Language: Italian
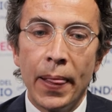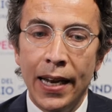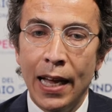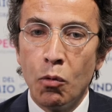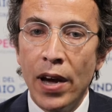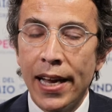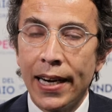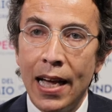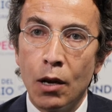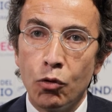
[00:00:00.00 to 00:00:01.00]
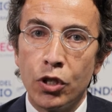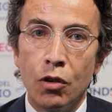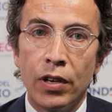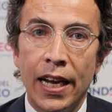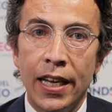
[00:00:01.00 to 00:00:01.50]
la guerra
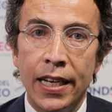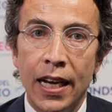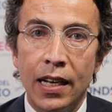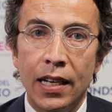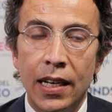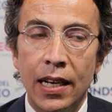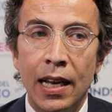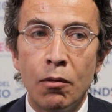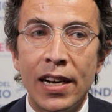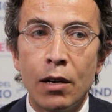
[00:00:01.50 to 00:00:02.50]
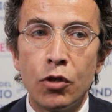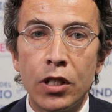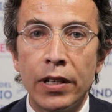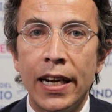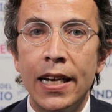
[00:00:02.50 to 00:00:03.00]
russa-ucraina. Eh, la guerra
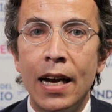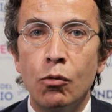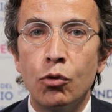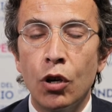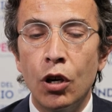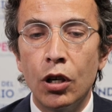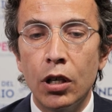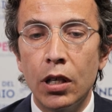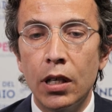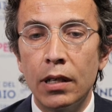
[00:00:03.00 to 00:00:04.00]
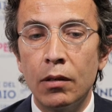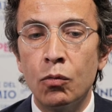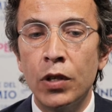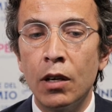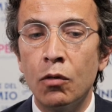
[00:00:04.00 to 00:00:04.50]
russa-ucraina ha avuto
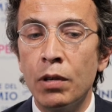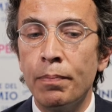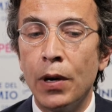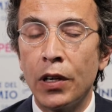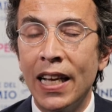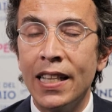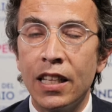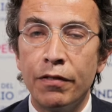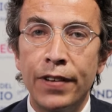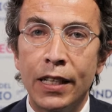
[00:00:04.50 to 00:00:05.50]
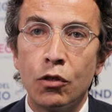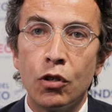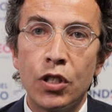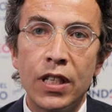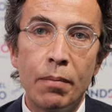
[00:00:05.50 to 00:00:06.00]
un, un, importante
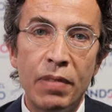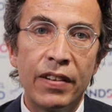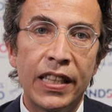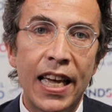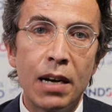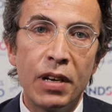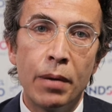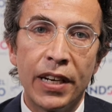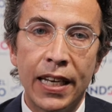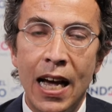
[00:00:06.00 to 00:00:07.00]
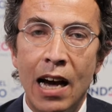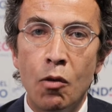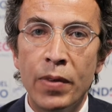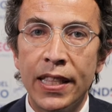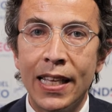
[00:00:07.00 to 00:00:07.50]
effetto sia a breve termine perché ha
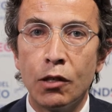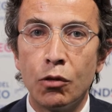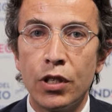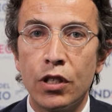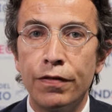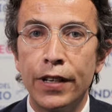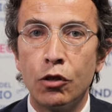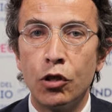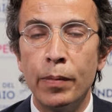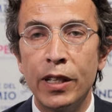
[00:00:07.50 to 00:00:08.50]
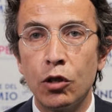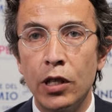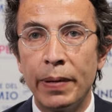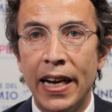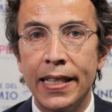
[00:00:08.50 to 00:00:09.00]
aumentato questo effetto di aumento
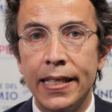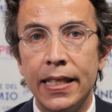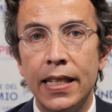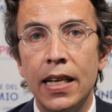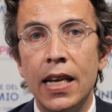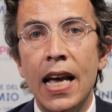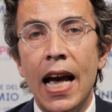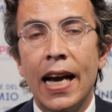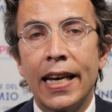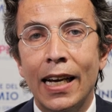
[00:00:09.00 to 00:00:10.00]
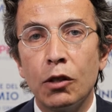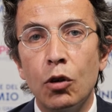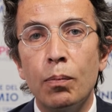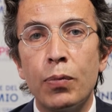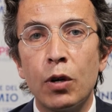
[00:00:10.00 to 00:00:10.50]
dei prezzi, ha
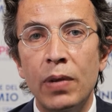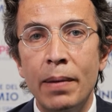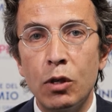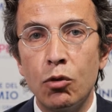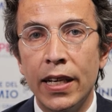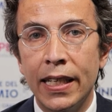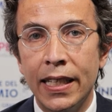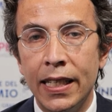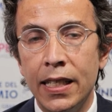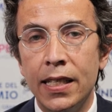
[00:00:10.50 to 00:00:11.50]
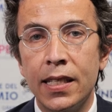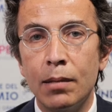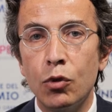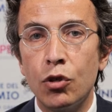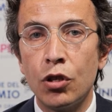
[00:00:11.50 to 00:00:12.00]
creato problemi sulle catene di
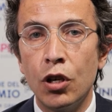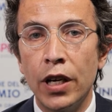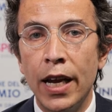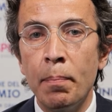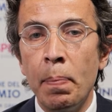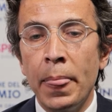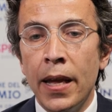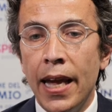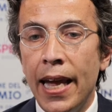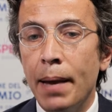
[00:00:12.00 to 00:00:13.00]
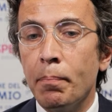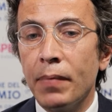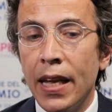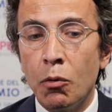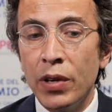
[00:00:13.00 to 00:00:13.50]
distribuzione, e,
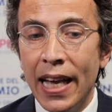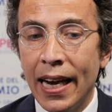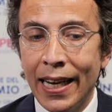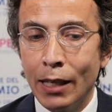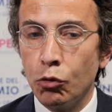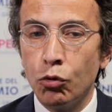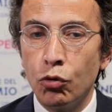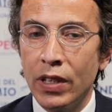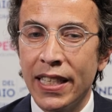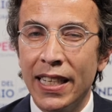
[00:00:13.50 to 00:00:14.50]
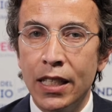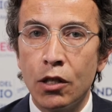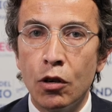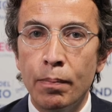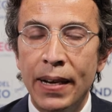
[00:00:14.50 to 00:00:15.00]
e, quindi ha creato tutta una serie di
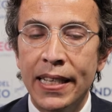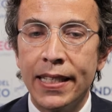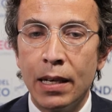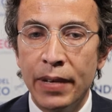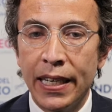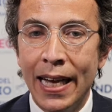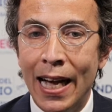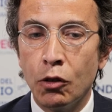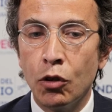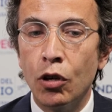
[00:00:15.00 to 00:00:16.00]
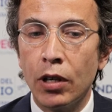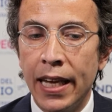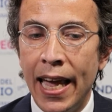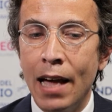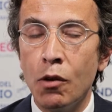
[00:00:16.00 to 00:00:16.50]
scompensi al mercato
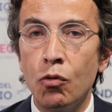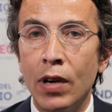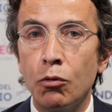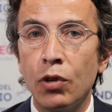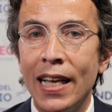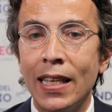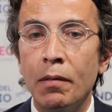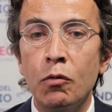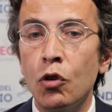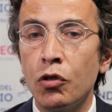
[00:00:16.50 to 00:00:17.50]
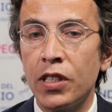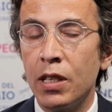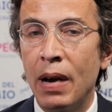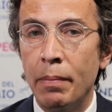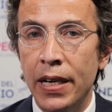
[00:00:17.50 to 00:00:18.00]
che hanno una durata non
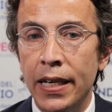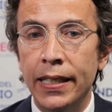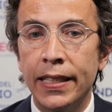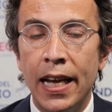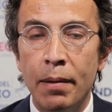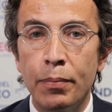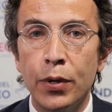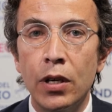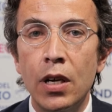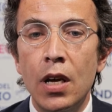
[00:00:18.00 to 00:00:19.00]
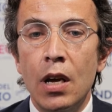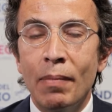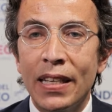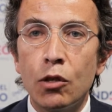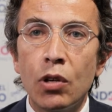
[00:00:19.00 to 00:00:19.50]
stimabile nel tempo,
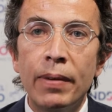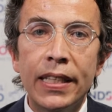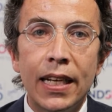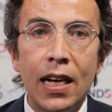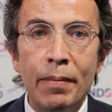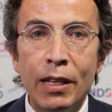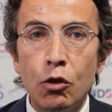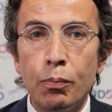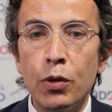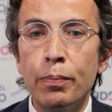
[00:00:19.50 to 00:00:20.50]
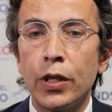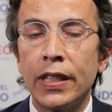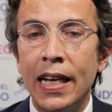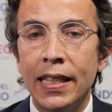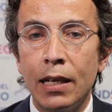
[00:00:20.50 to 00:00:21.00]
ma sicuramente l'elemento più
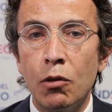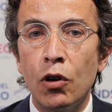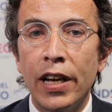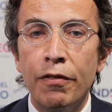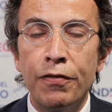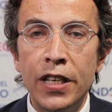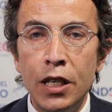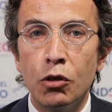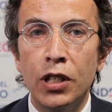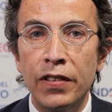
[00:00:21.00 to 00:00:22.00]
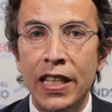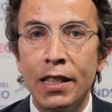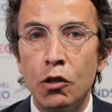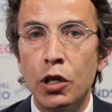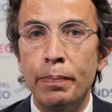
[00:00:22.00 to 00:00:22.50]
importante è quello che è finito il
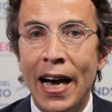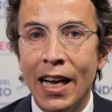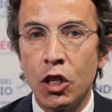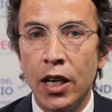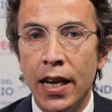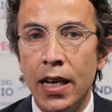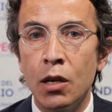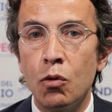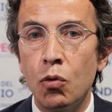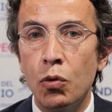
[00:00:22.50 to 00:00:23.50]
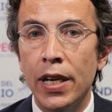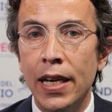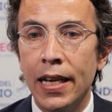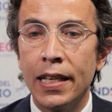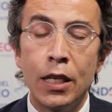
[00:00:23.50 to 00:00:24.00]
dividendo di pace cui
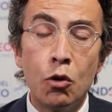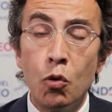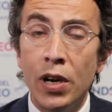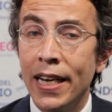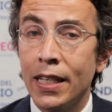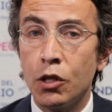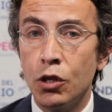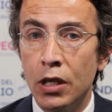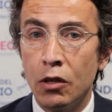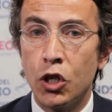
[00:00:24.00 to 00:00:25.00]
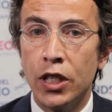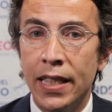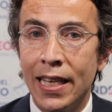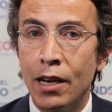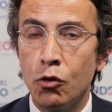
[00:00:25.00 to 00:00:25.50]
le, di cui le nazioni
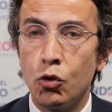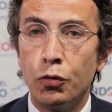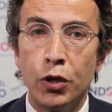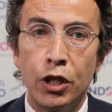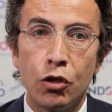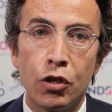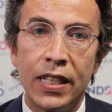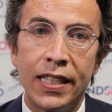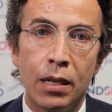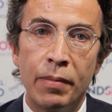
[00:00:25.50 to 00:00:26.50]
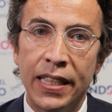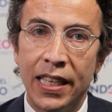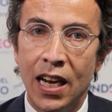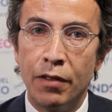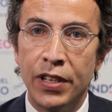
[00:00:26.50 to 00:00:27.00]
occidentali hanno usufruito
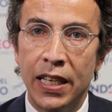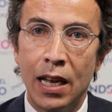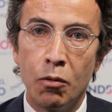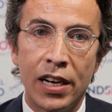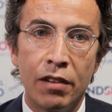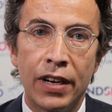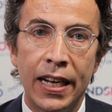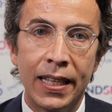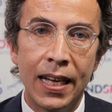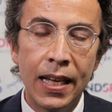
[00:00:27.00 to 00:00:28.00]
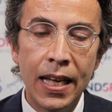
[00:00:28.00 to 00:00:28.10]
sostanzialmente dalla fine della guerra fredda.